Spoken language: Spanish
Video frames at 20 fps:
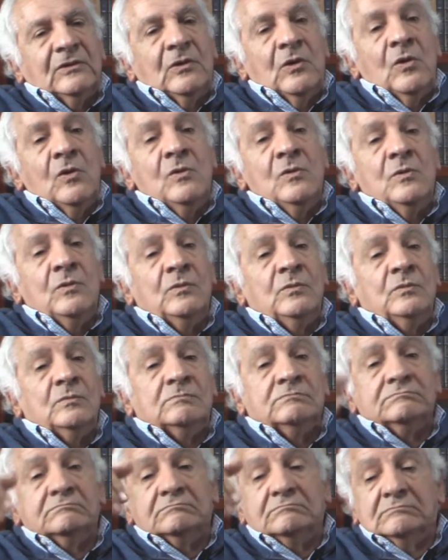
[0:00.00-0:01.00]
con
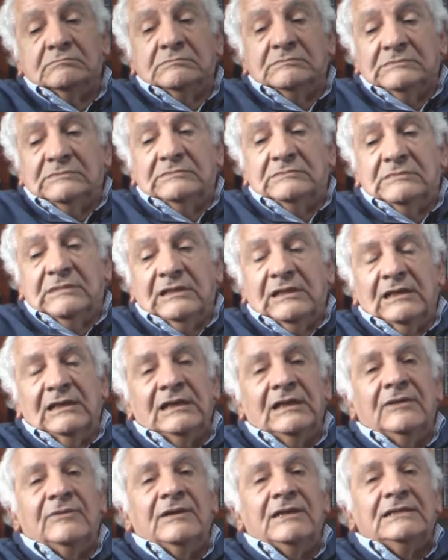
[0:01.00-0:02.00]

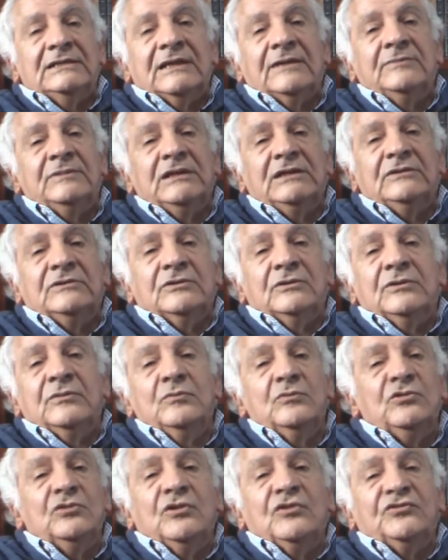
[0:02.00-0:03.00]
el levantamiento de
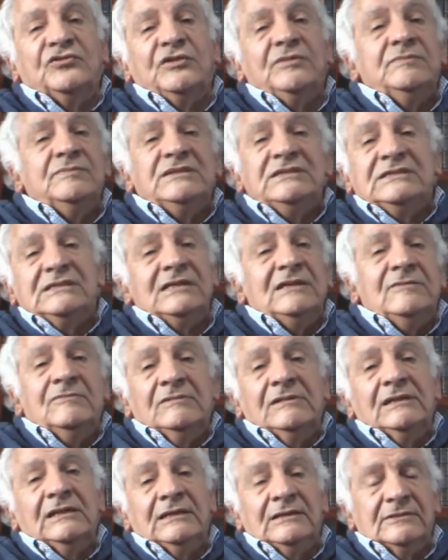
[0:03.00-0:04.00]
muros
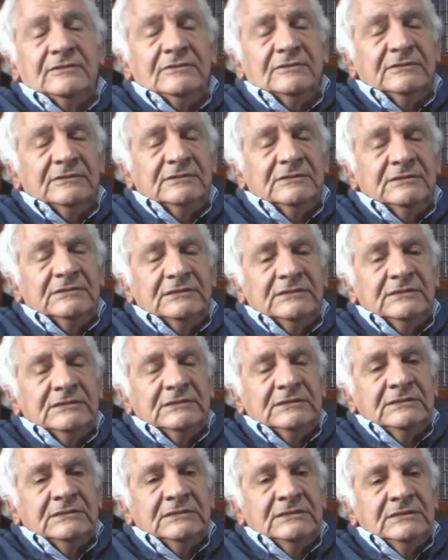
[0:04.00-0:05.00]
invisibles, ¿no?
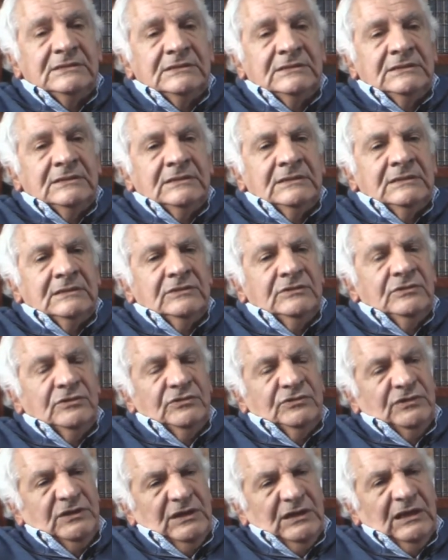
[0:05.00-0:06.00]

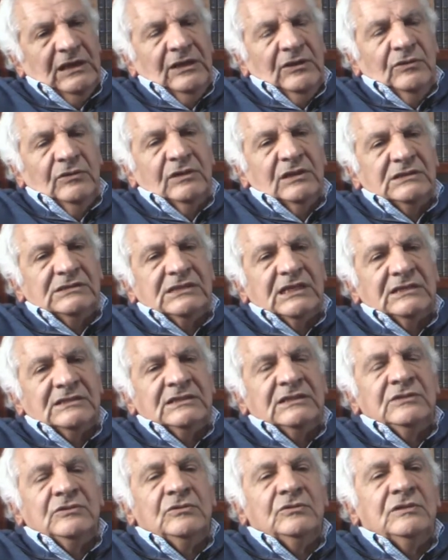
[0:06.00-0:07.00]
Yo sí creo que esa ha
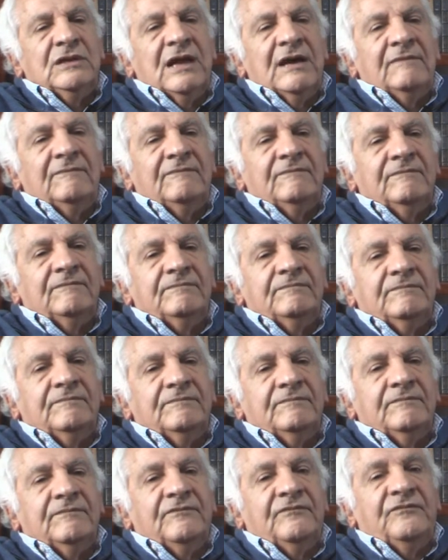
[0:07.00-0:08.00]
sido una
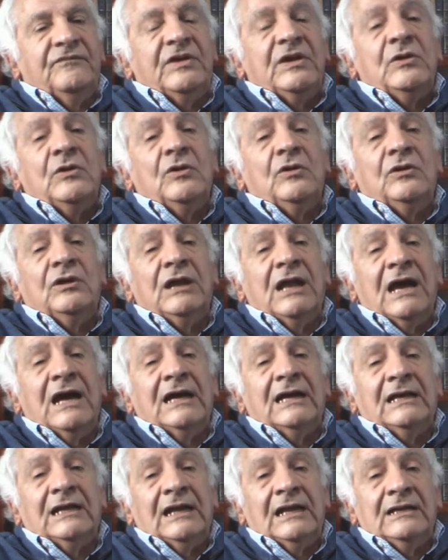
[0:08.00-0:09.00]
feroz
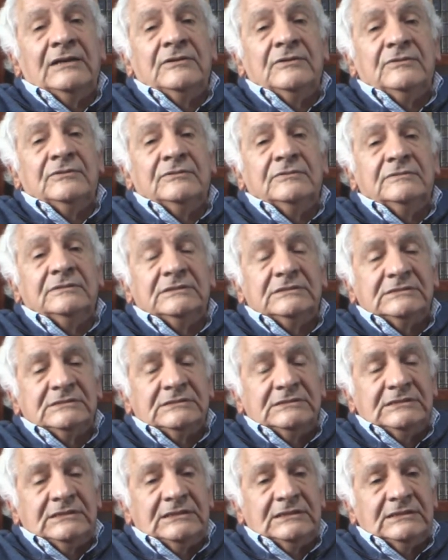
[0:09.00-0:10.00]
lacra, ¿no?
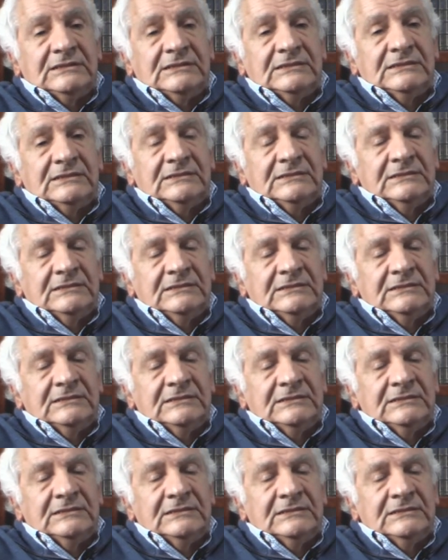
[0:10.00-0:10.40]
Este,